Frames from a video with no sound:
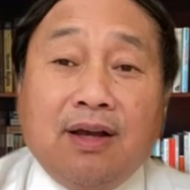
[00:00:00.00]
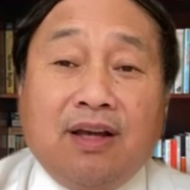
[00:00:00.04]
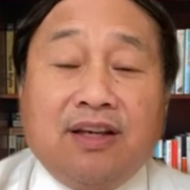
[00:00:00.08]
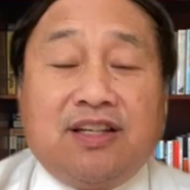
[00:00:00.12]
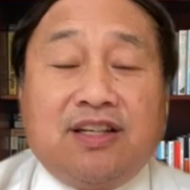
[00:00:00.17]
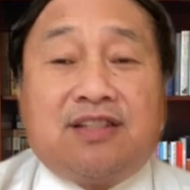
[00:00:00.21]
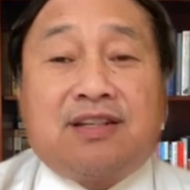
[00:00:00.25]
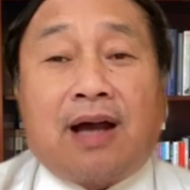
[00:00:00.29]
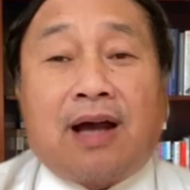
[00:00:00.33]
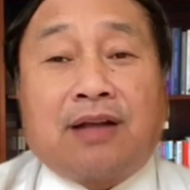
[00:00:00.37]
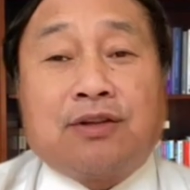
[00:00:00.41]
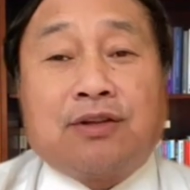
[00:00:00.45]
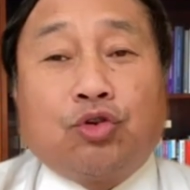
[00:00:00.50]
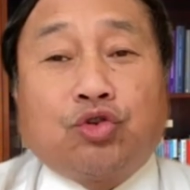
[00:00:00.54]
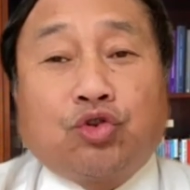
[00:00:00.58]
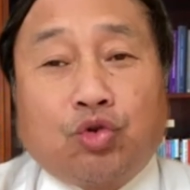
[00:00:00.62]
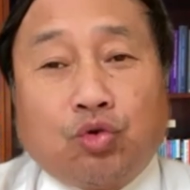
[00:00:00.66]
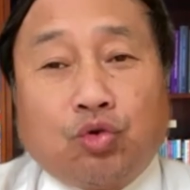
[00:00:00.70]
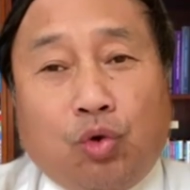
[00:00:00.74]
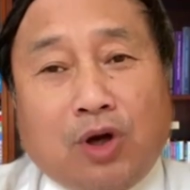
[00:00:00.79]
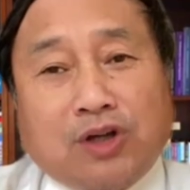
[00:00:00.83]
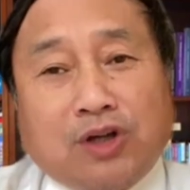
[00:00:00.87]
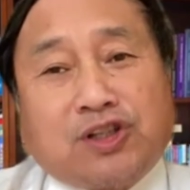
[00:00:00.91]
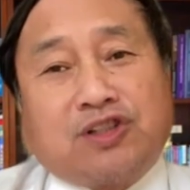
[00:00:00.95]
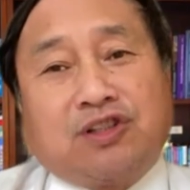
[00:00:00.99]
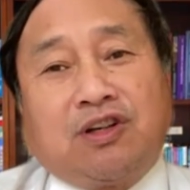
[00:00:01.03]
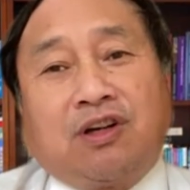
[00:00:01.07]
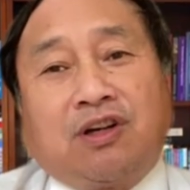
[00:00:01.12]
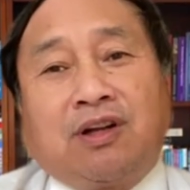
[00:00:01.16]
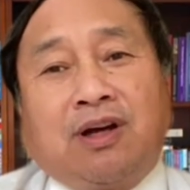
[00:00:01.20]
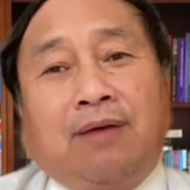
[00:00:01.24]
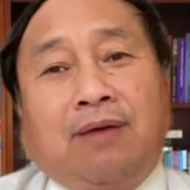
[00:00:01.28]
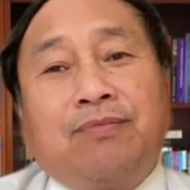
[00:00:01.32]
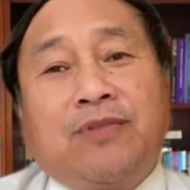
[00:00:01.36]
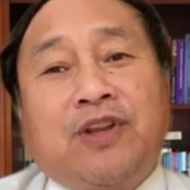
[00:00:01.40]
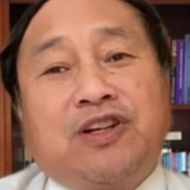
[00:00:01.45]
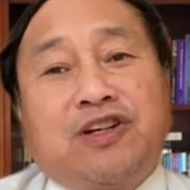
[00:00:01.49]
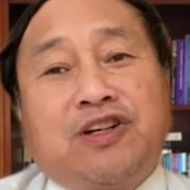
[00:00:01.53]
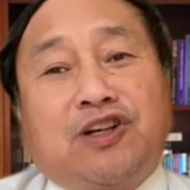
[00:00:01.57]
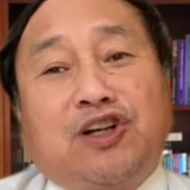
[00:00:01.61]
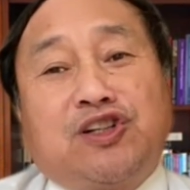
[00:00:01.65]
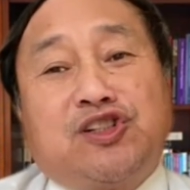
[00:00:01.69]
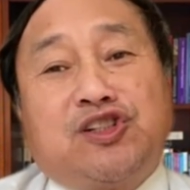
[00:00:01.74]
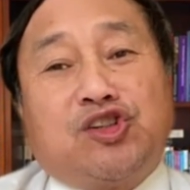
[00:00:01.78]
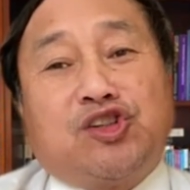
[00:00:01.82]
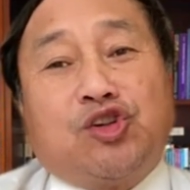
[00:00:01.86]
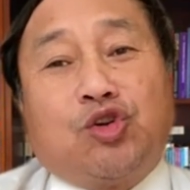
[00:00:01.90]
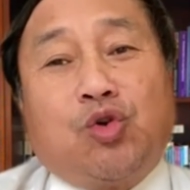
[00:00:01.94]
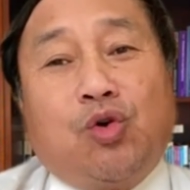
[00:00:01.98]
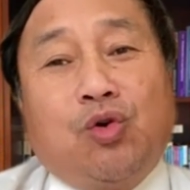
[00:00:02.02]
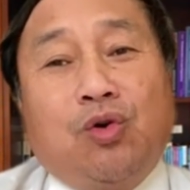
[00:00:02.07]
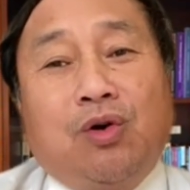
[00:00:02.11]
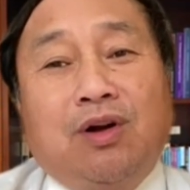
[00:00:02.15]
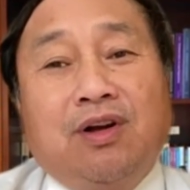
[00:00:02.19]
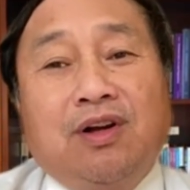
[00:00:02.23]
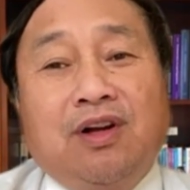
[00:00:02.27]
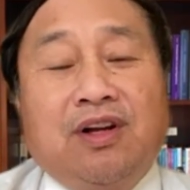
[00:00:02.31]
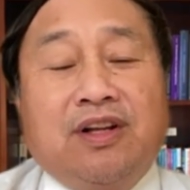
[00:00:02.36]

一下就坐实了这个指控。